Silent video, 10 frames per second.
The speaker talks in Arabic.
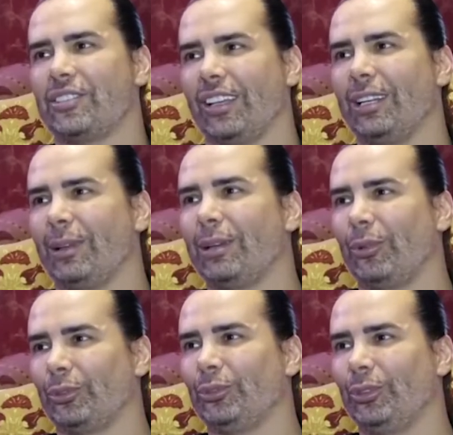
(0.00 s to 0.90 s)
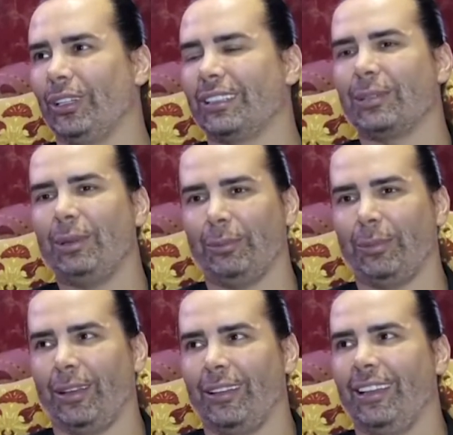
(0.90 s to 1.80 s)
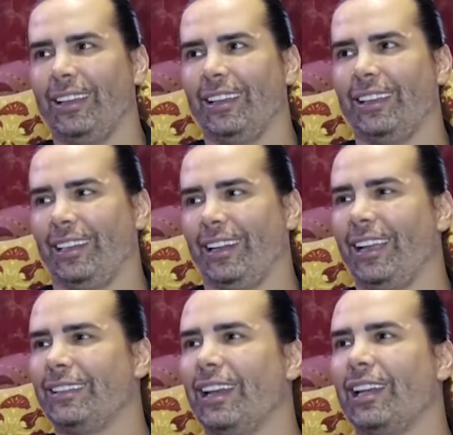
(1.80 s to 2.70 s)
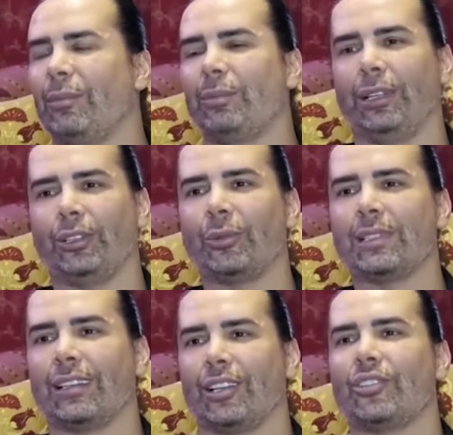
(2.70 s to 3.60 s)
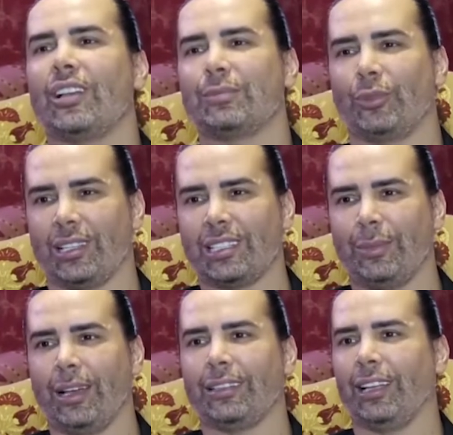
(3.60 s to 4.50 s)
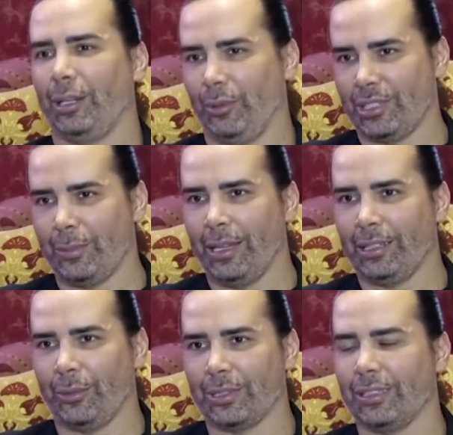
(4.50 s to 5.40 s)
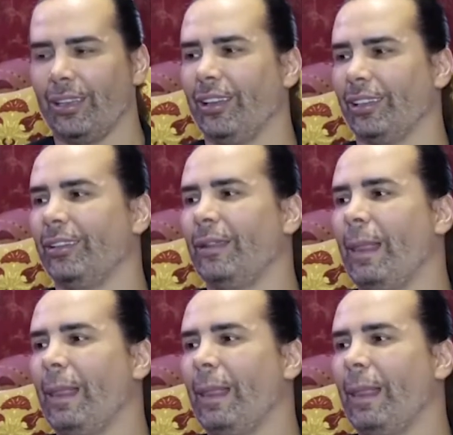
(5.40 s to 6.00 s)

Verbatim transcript: شغله بهالموضوع كثير بحبها يعني لحد الان لما بيحضروا مثلا اشخاص مناسبات اغلبهم زبايني او اصدقائي